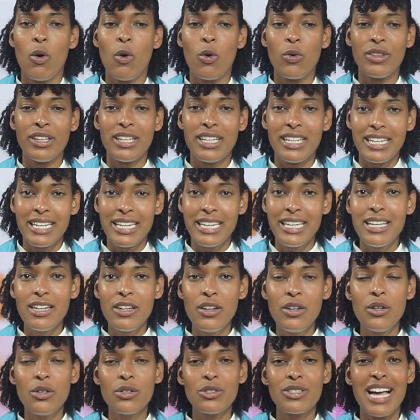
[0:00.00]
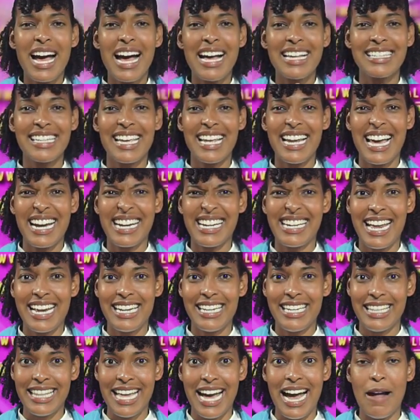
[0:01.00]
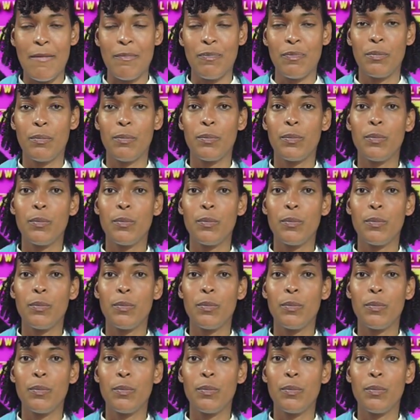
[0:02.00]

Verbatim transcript: dirigirnos hacia la claridad.